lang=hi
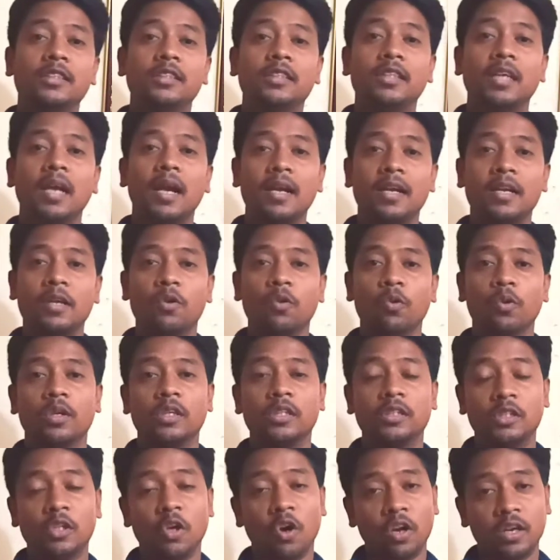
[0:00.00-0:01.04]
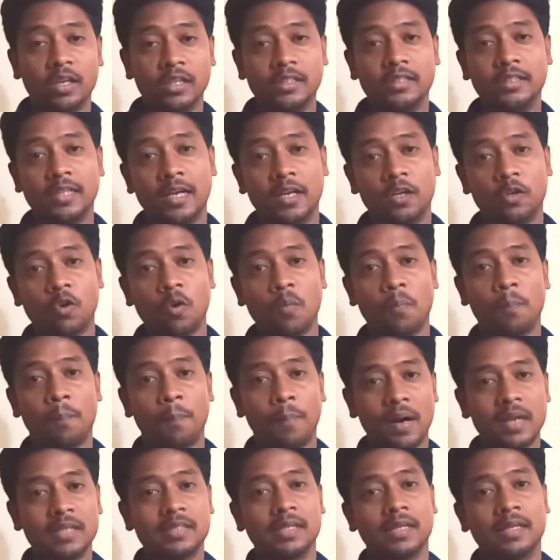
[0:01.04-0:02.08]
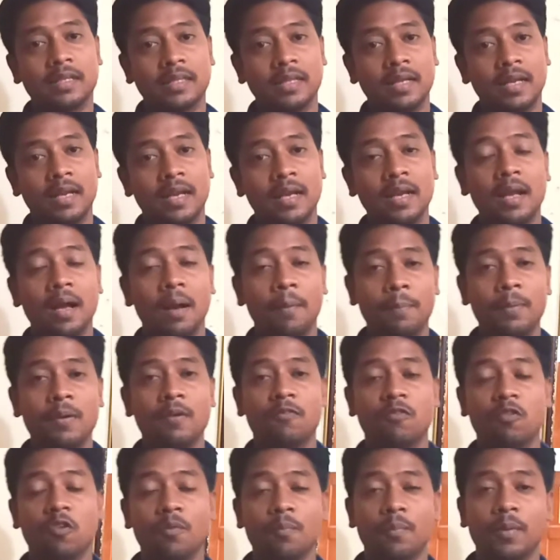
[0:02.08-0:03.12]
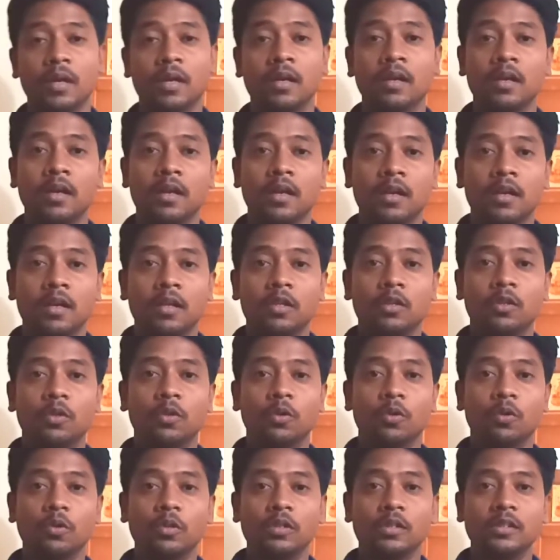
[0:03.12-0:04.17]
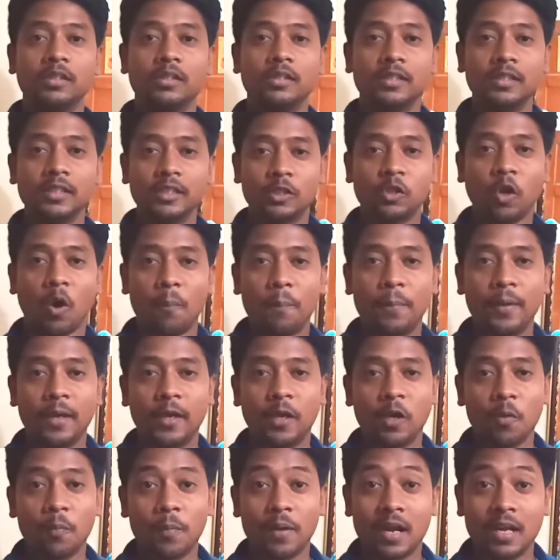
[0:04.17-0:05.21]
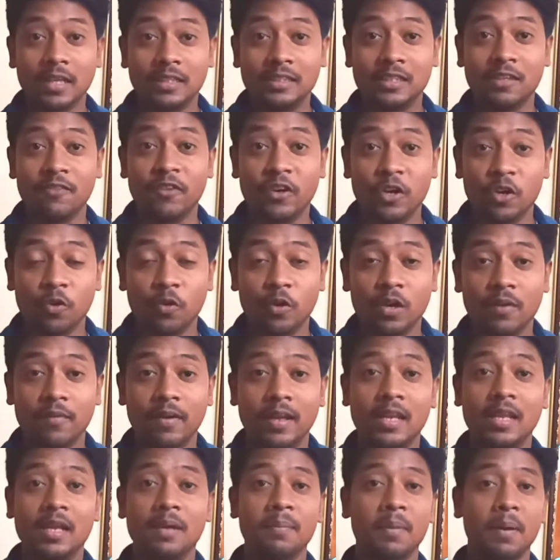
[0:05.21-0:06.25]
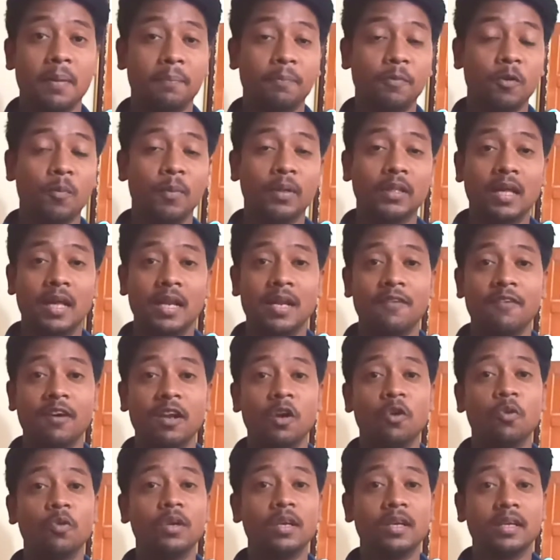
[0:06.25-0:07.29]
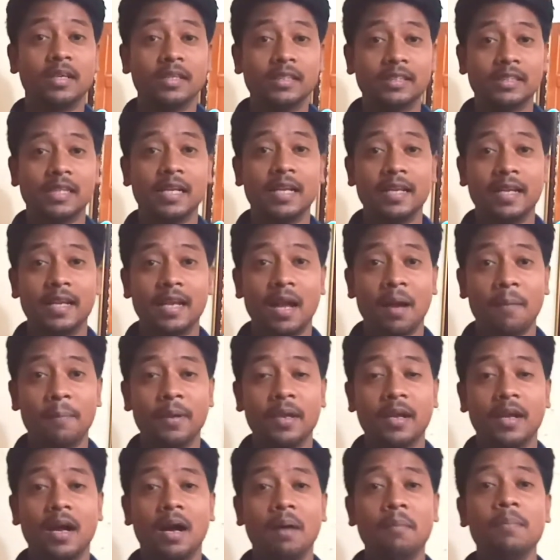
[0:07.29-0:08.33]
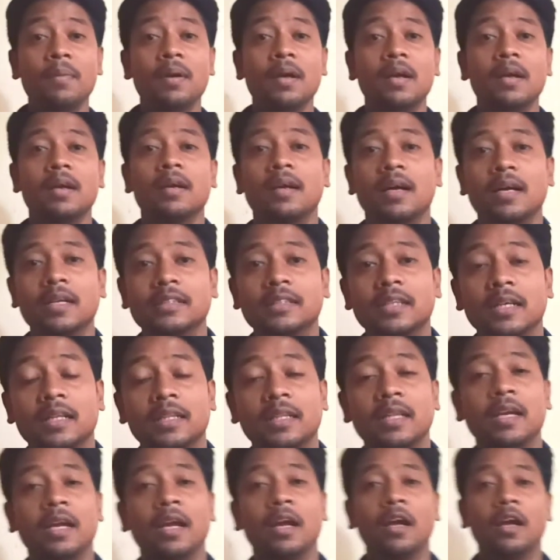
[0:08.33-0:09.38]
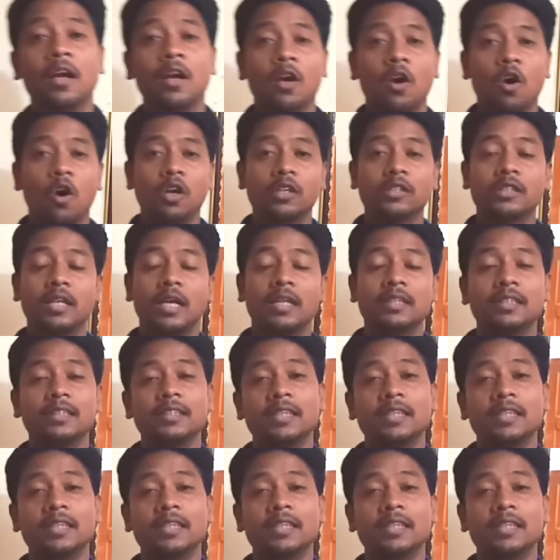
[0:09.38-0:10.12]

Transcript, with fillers: चैट को किसी और की चैट को पढ़ सकते हैं अपने फ़ोन पर तो इस टॉपिक के ऊपर आज की वीडियो होने वाली है मैं आपको बताने वाला हूँ कि किस तरीके आप ये काम कर सकते हैं और साथ